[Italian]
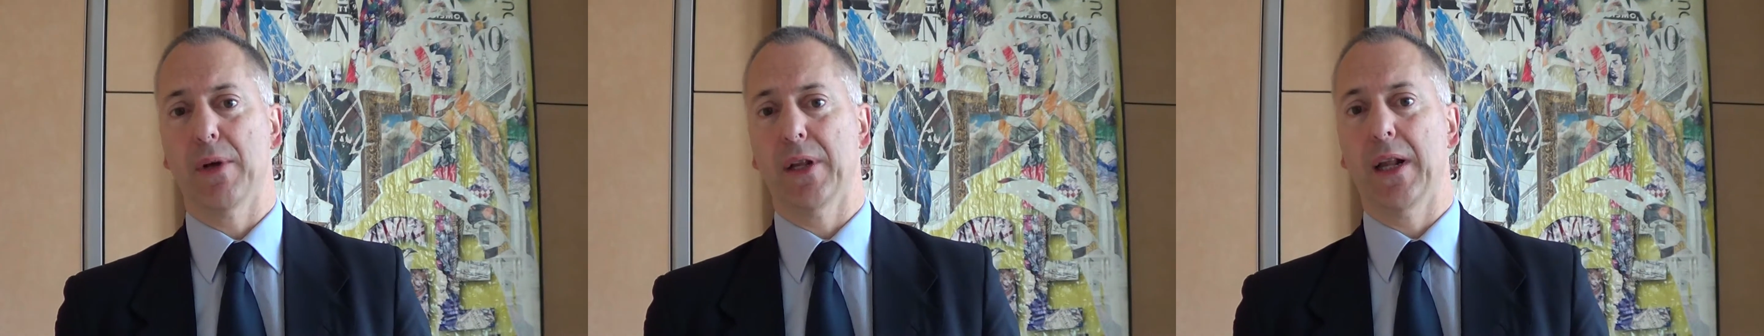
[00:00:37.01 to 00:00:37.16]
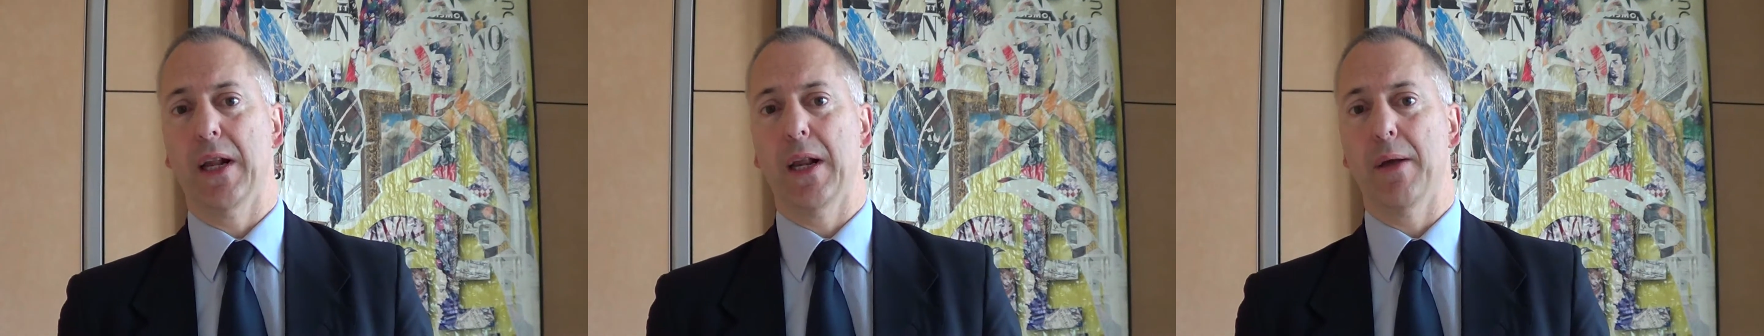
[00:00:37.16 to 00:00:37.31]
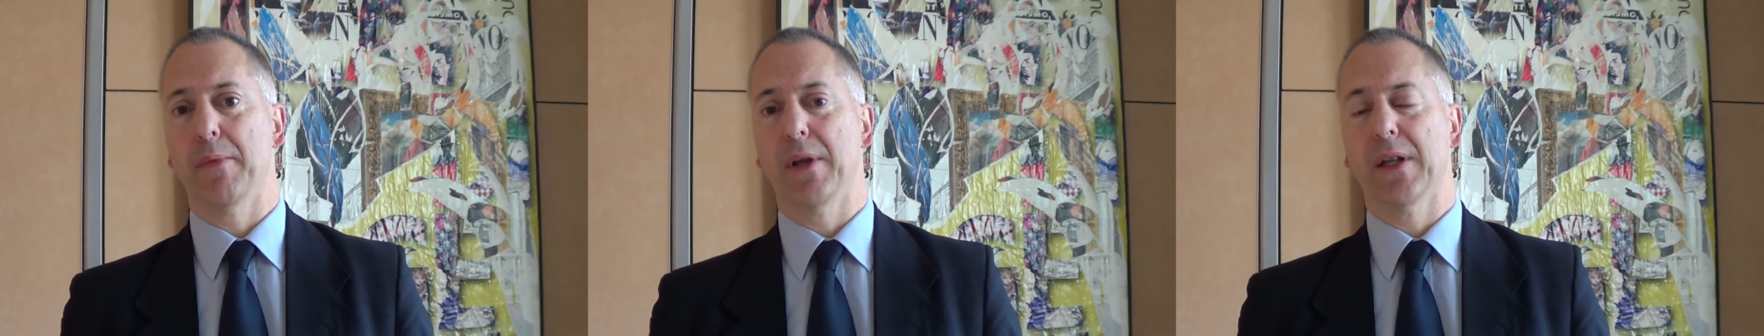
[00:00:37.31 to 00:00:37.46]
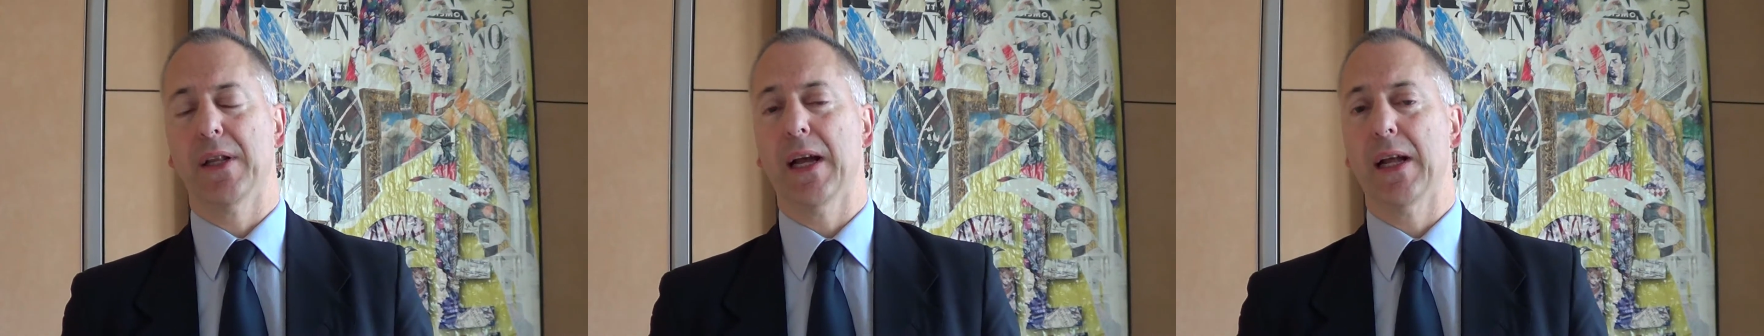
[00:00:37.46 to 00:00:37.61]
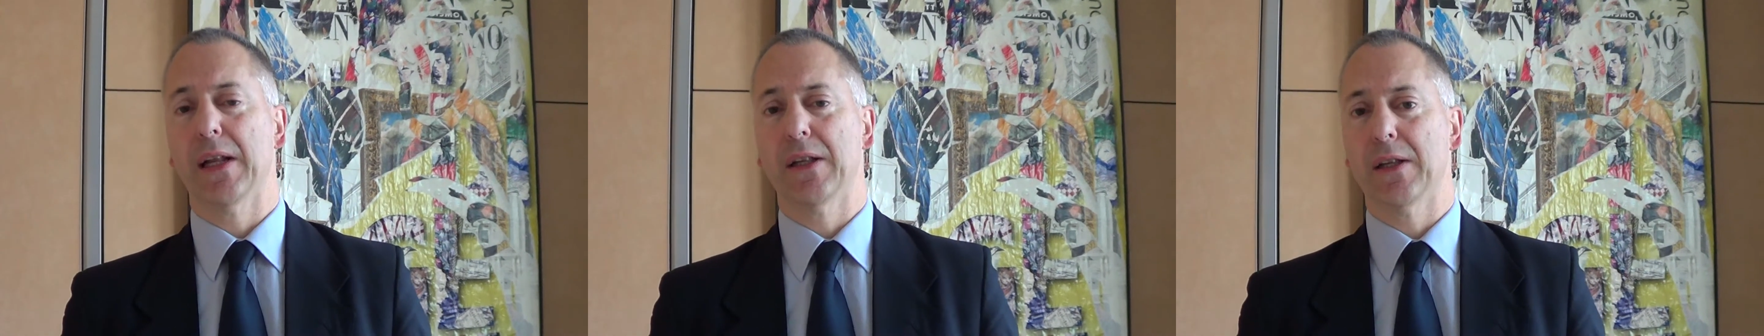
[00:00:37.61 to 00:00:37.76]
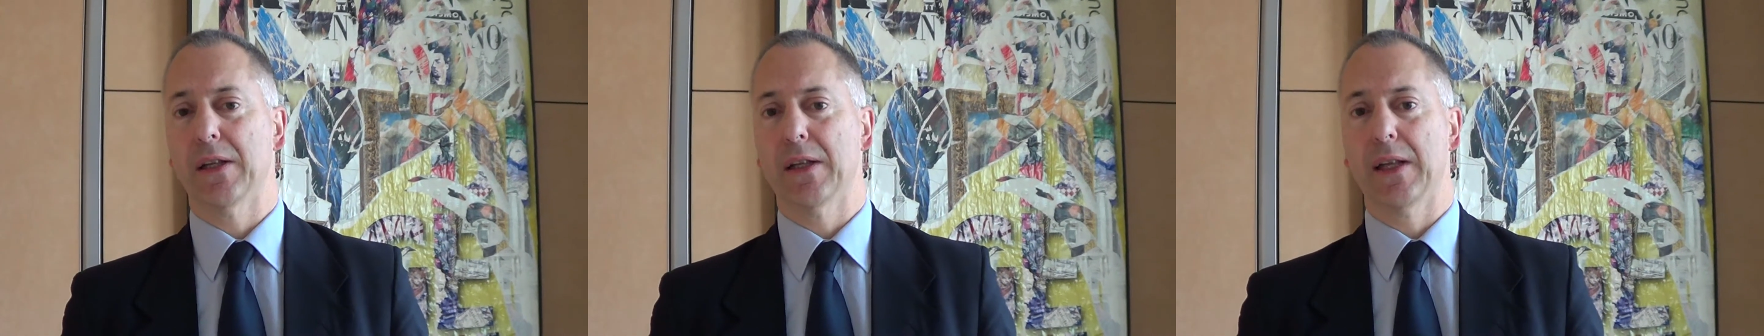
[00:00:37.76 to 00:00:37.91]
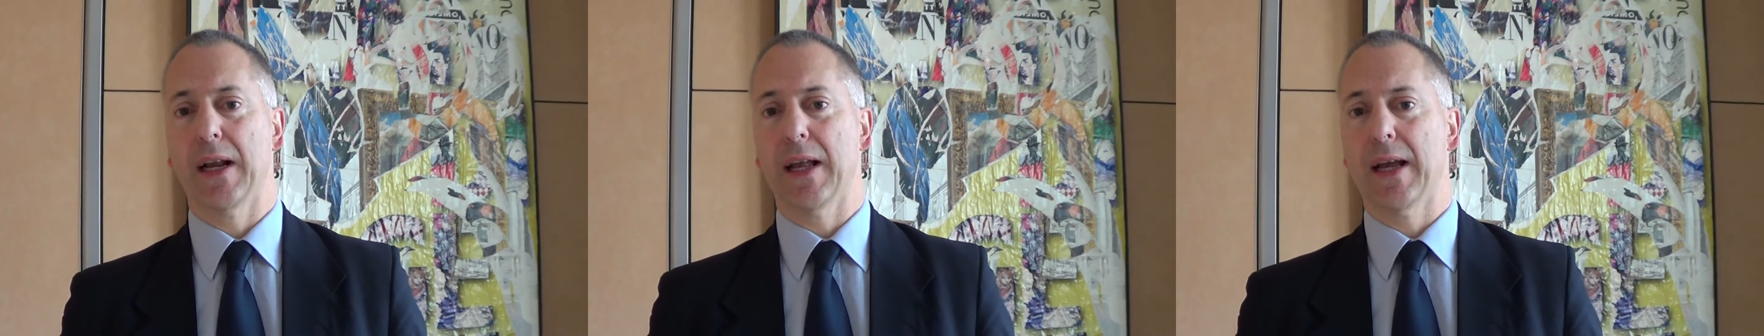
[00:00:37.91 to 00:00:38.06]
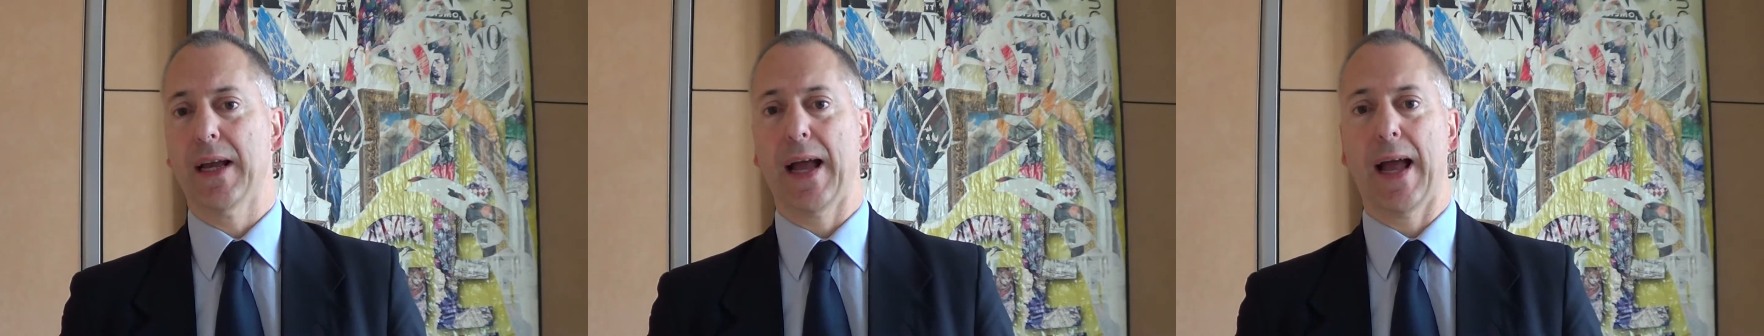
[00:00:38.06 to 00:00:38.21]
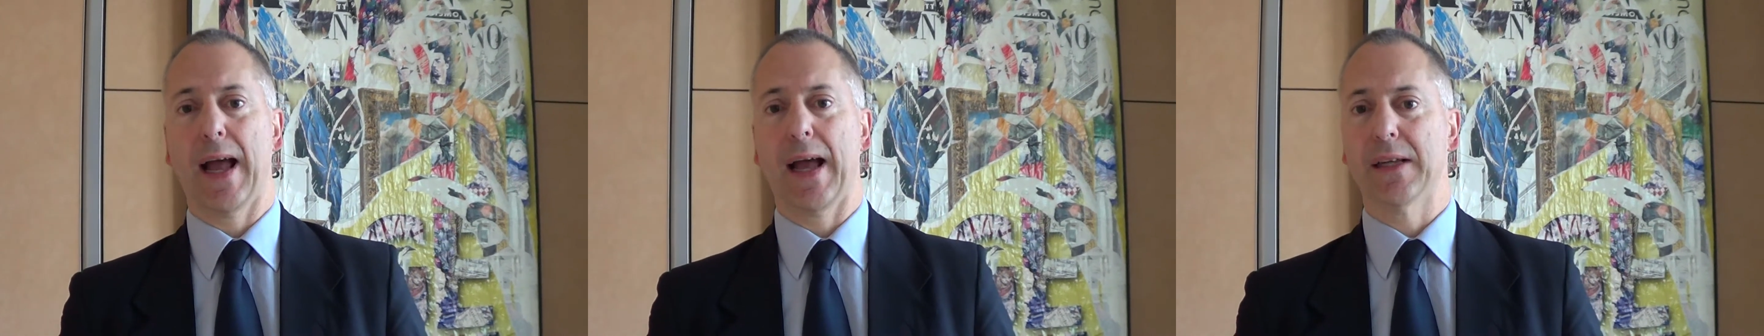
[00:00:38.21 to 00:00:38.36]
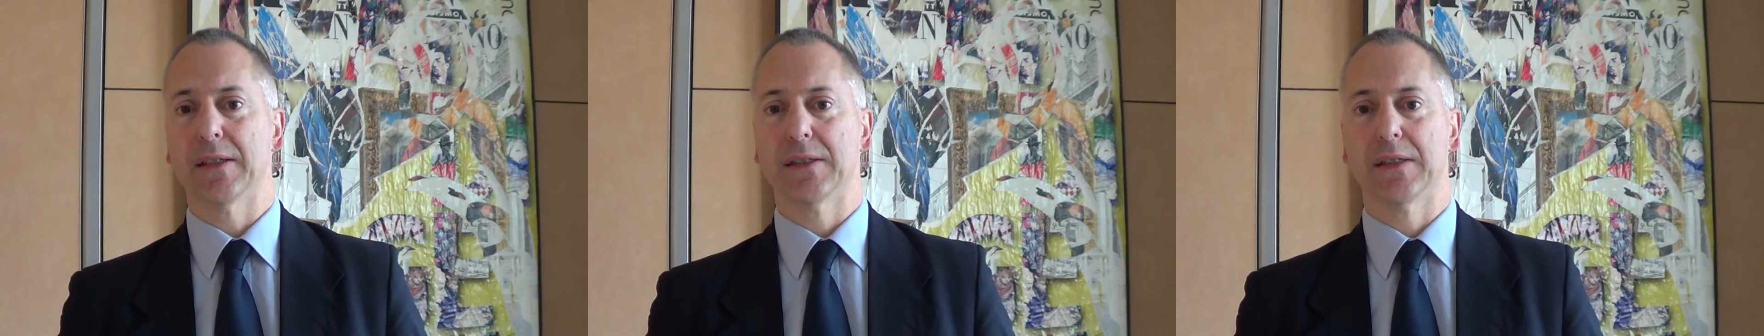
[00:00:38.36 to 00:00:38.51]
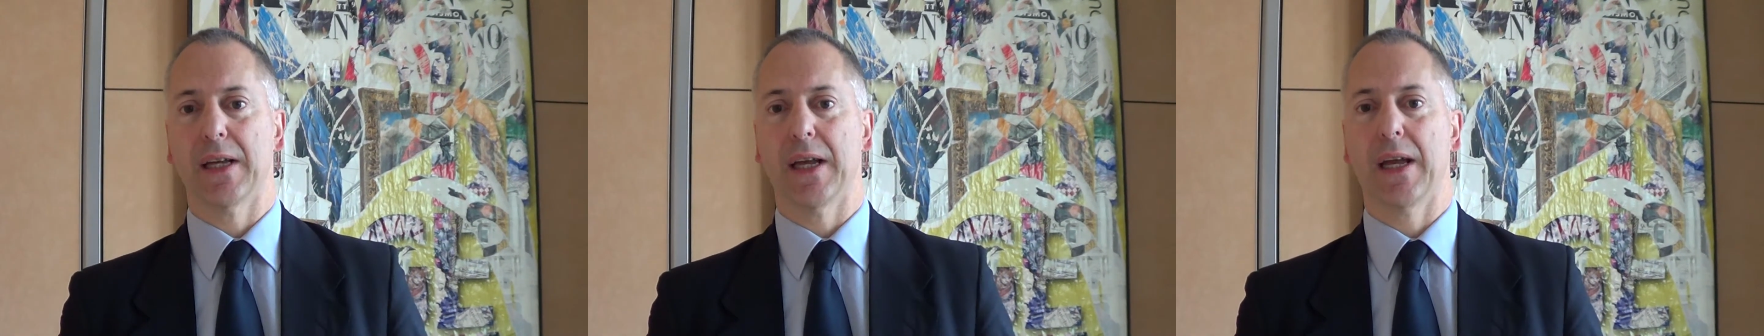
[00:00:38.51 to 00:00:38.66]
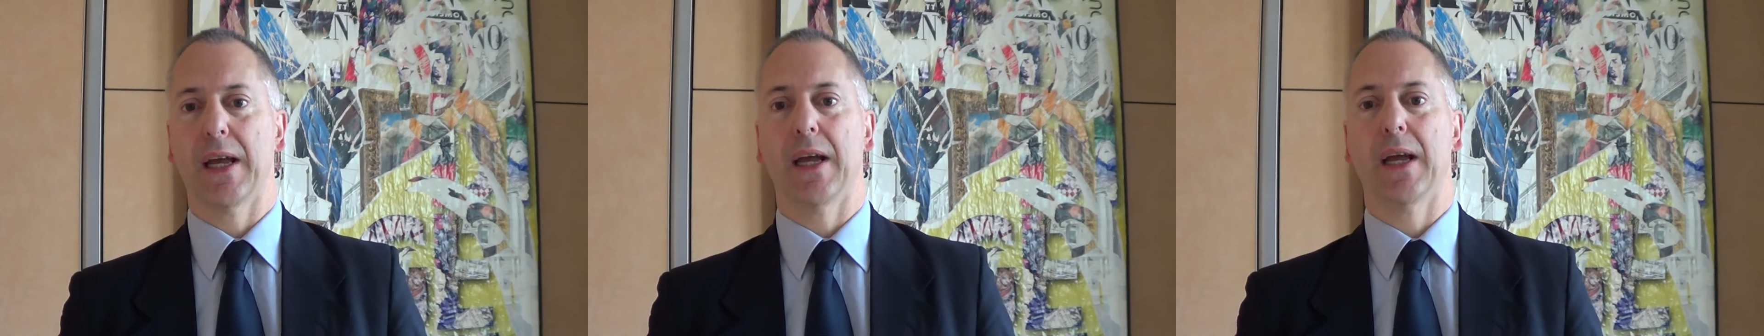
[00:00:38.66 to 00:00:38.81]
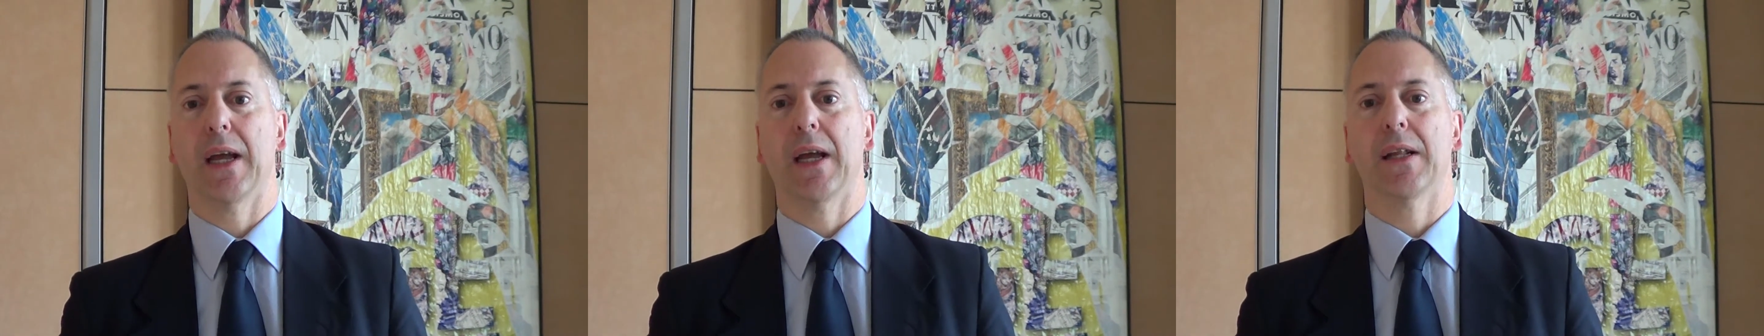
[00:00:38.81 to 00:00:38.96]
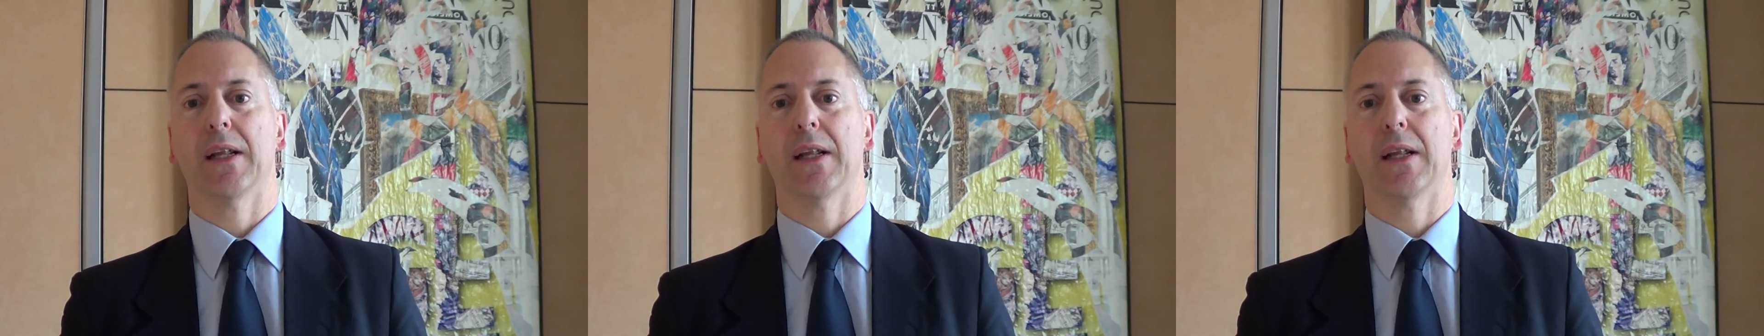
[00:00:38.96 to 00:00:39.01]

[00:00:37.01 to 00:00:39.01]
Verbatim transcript: degli abitanti delle case,